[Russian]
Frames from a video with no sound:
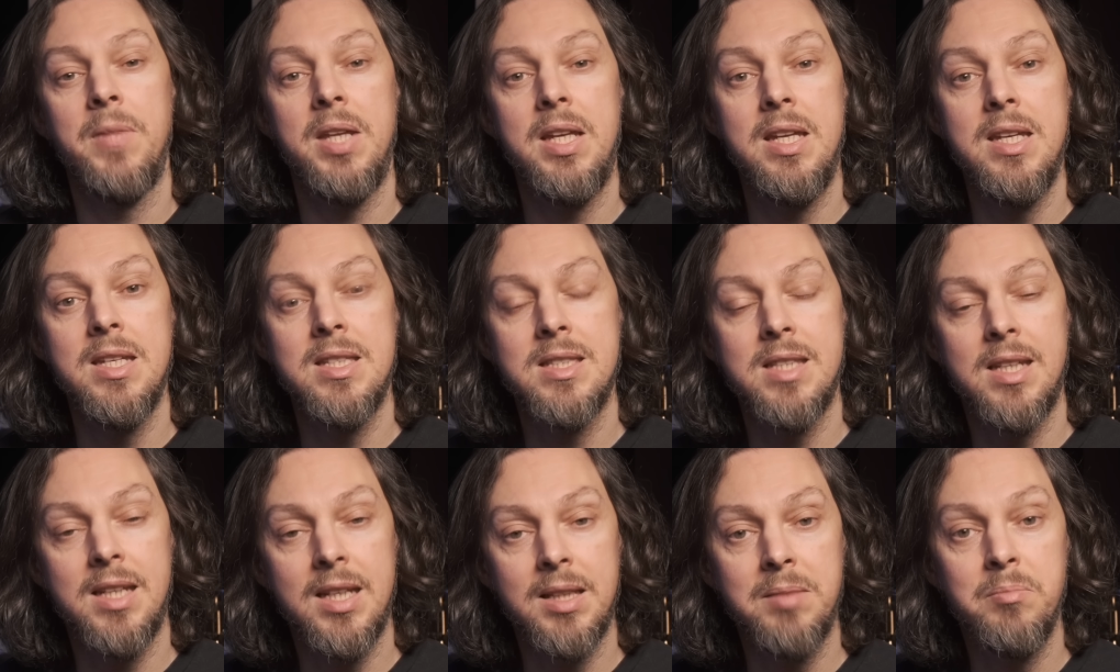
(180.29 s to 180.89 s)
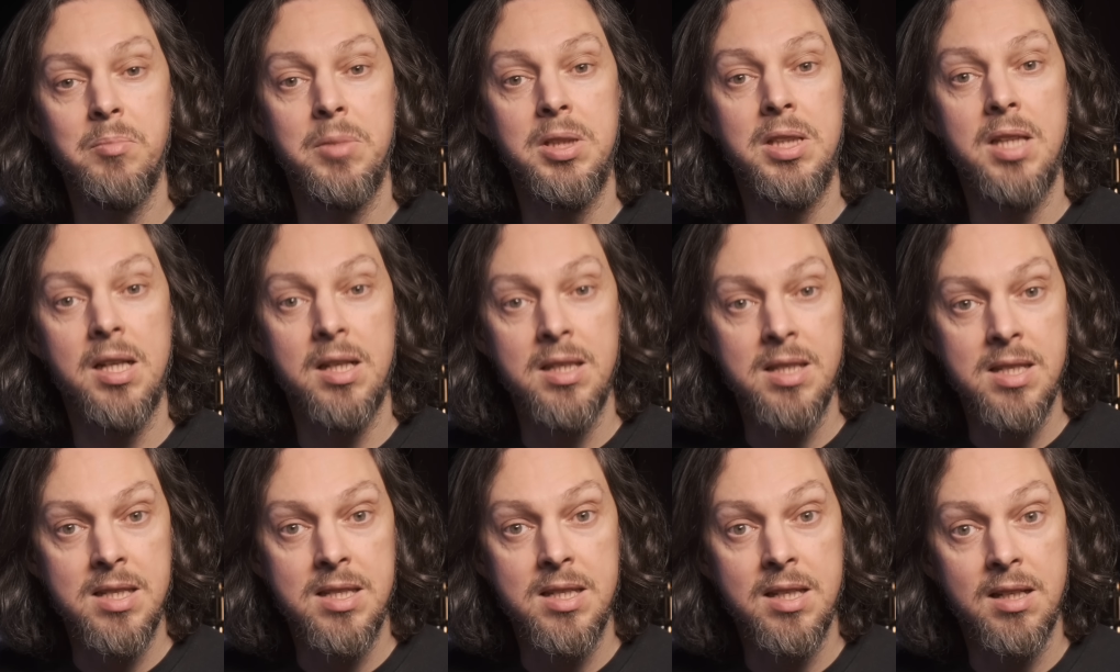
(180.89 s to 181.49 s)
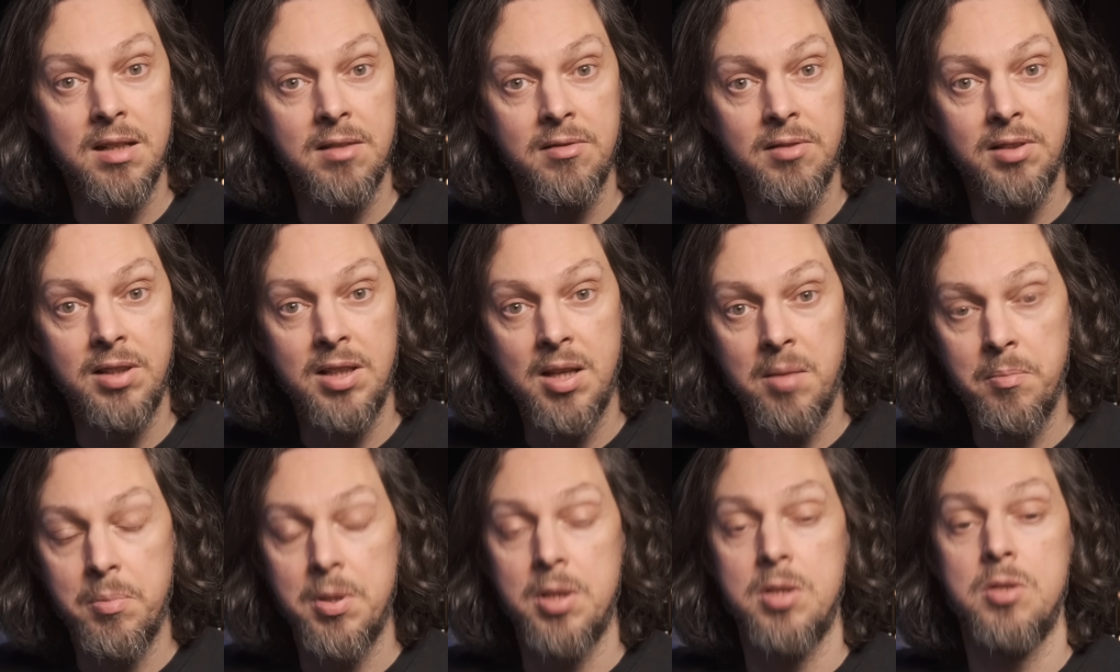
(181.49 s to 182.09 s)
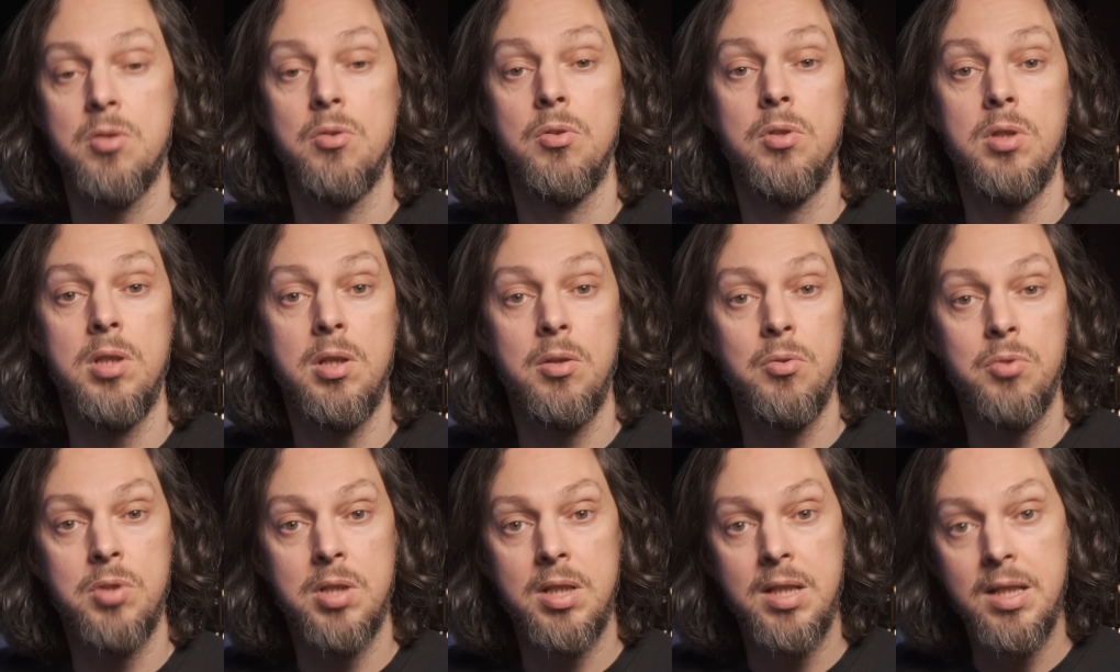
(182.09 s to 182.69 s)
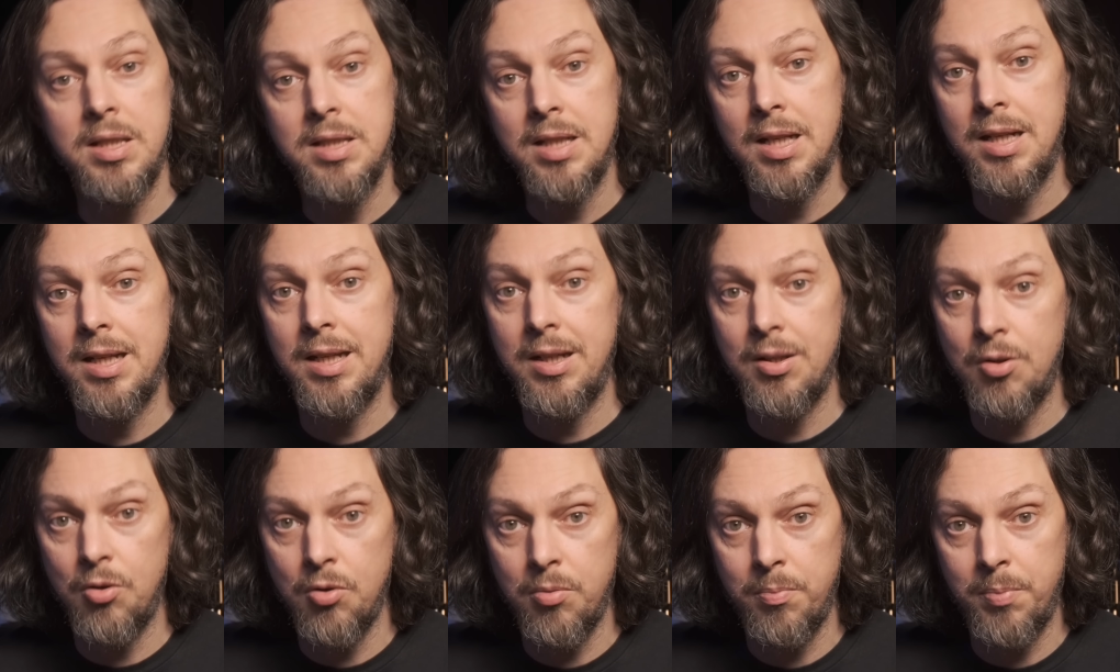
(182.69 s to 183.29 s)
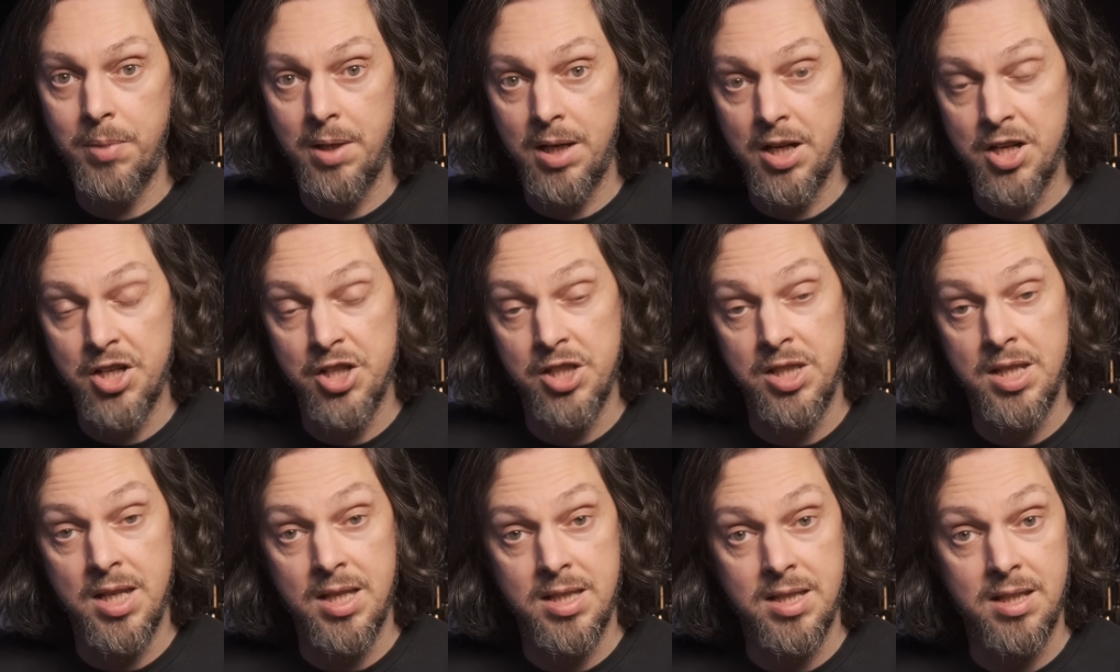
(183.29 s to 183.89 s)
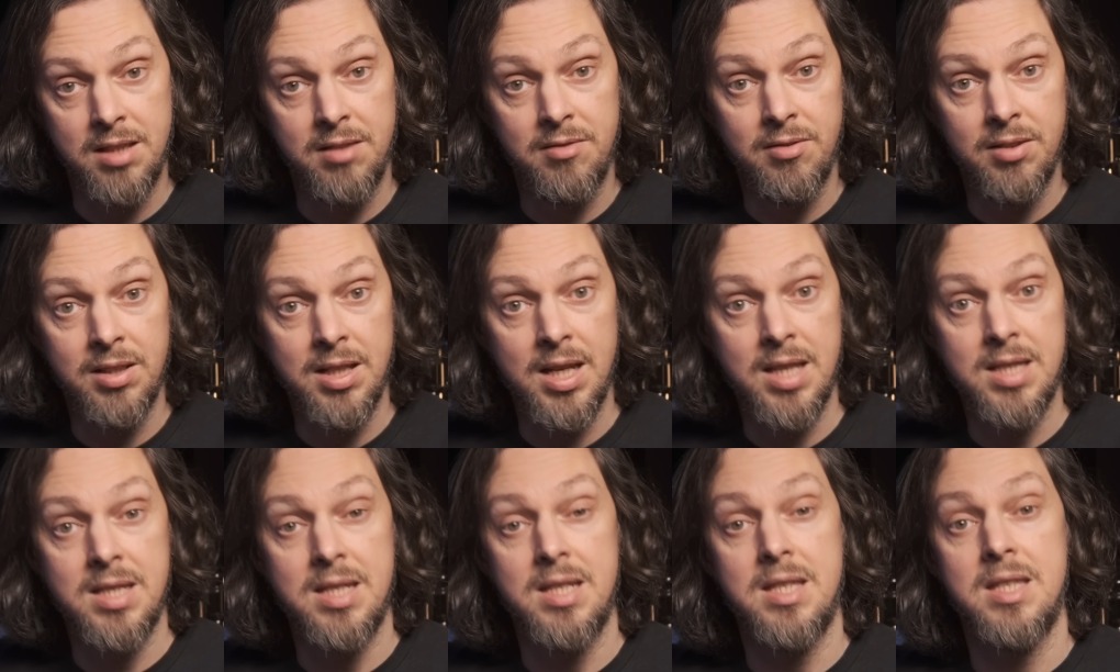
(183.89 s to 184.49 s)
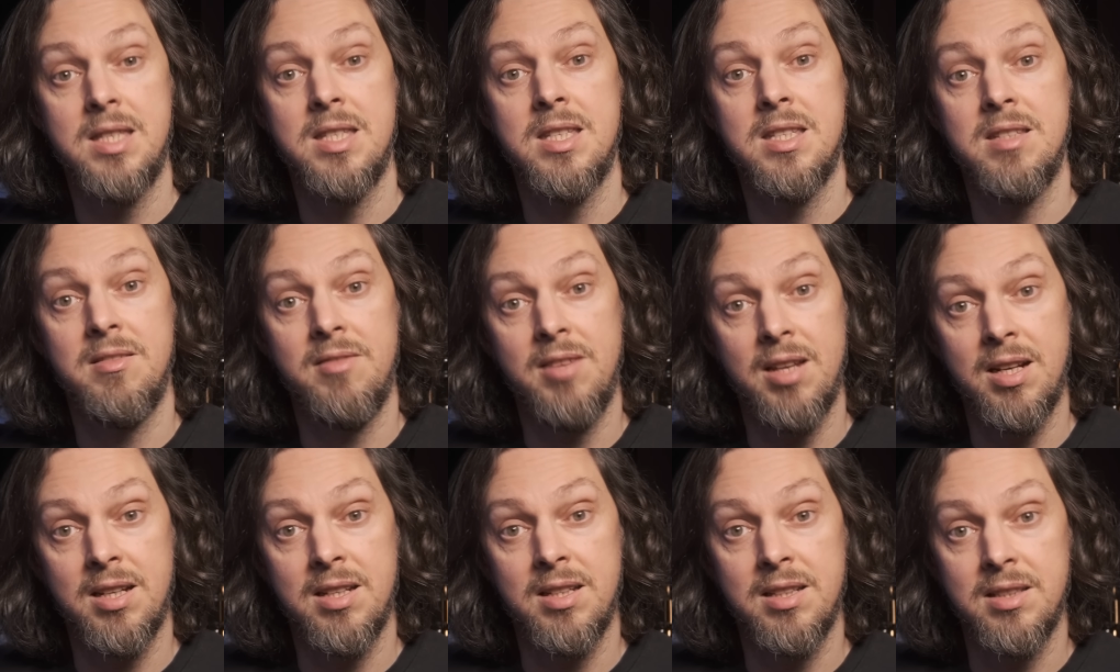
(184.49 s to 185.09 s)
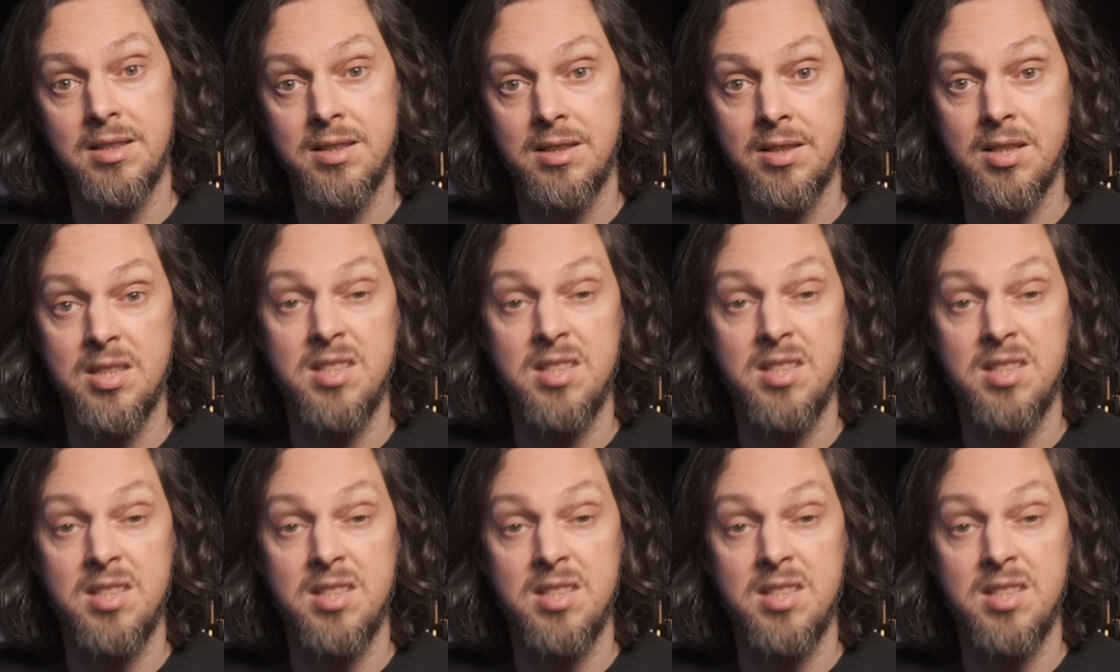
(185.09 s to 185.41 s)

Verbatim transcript: и стоят модернизированные операционные усилители OPH1612 сверх, со